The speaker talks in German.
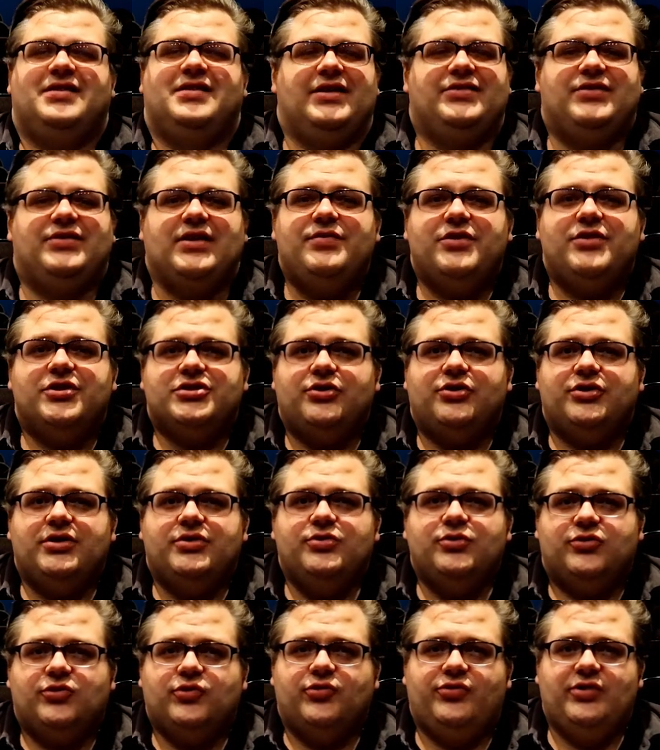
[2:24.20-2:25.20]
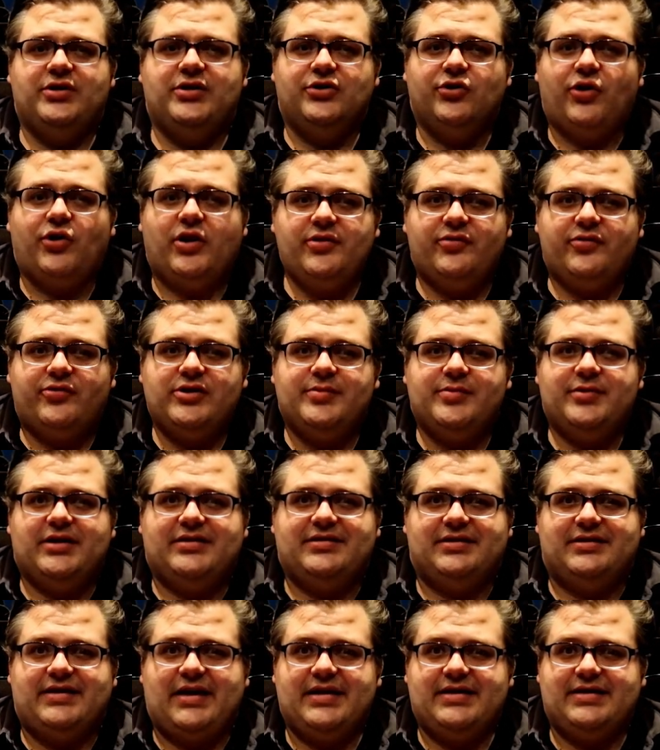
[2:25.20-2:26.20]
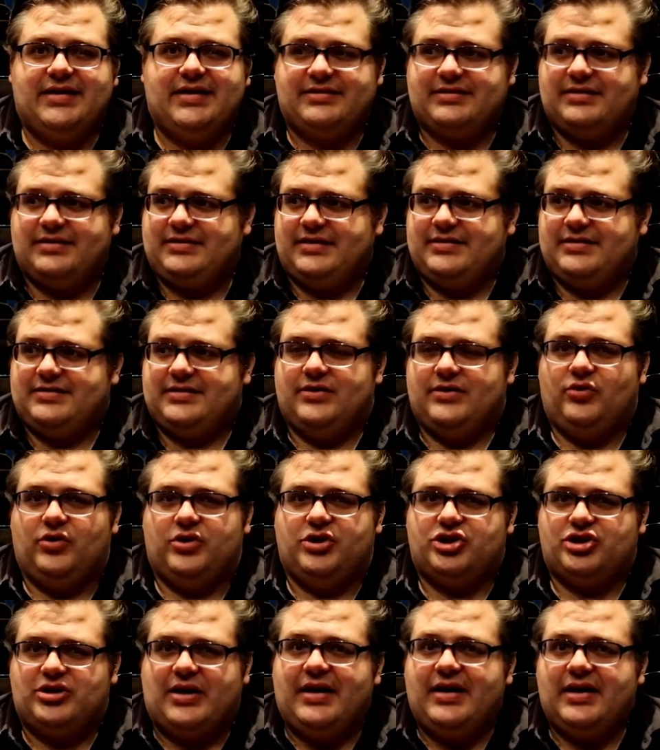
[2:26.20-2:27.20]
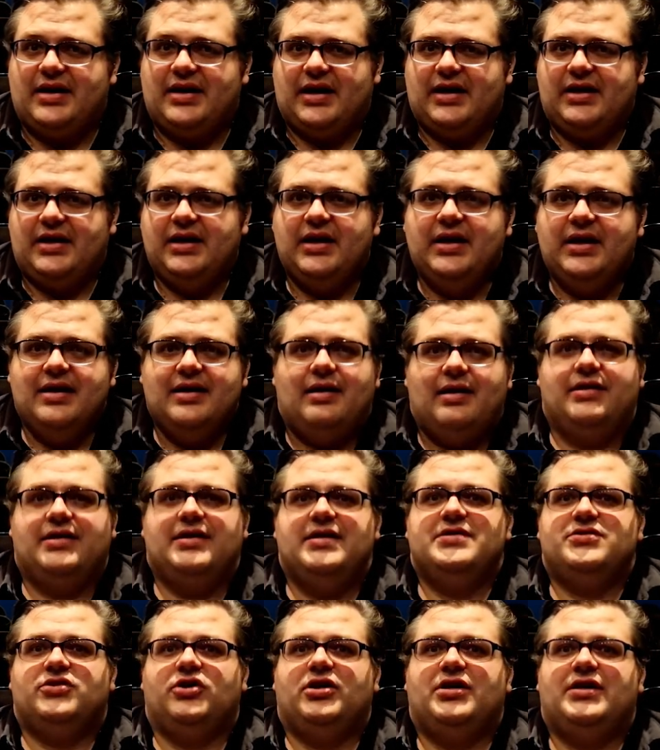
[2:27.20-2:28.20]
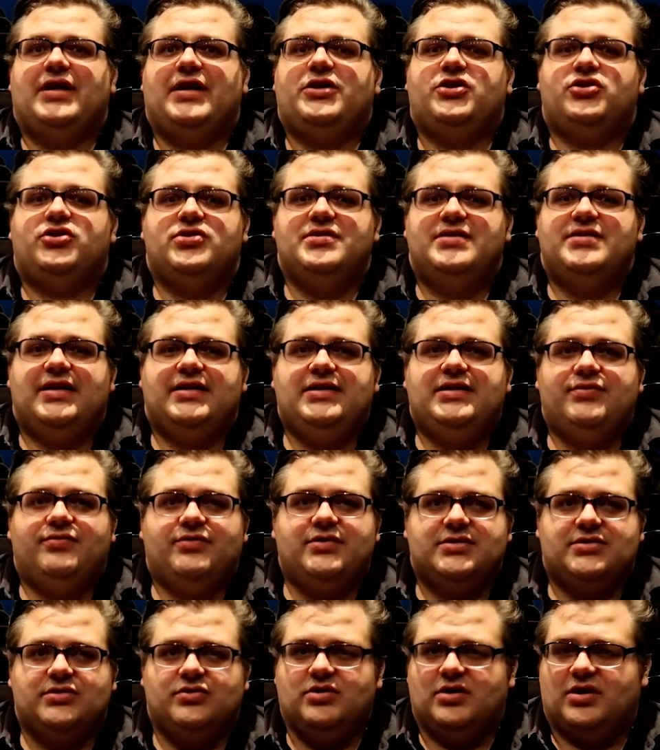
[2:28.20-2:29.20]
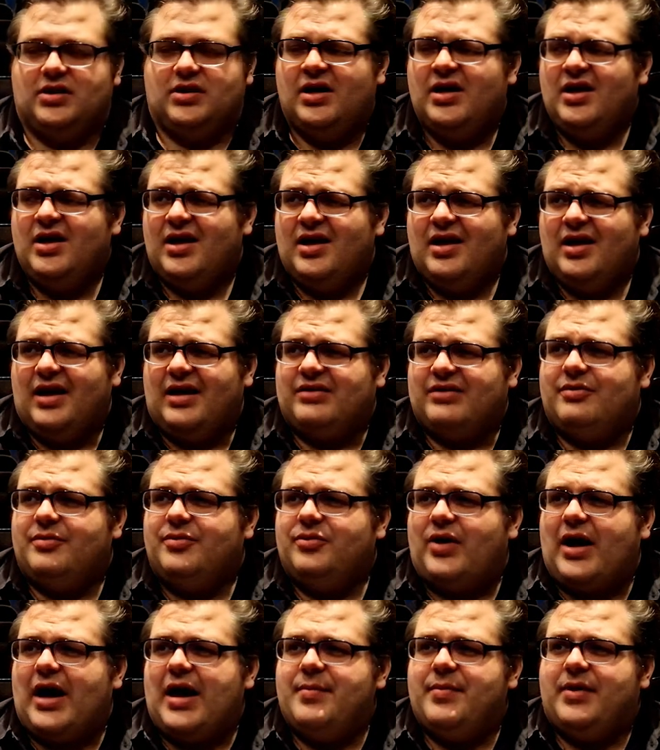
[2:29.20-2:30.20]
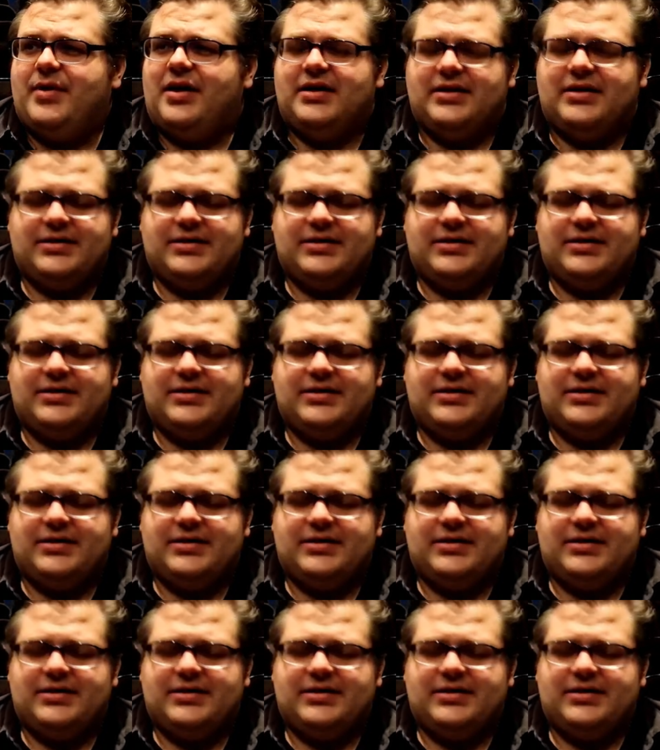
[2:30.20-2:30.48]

als entweder schaut ihr nur zu viele neue Filme, dass ihr denkt, das ist jetzt der neue Standard, aber dann ist eure Latte schon sehr tief gesunken. Also wenn wir nur einmal,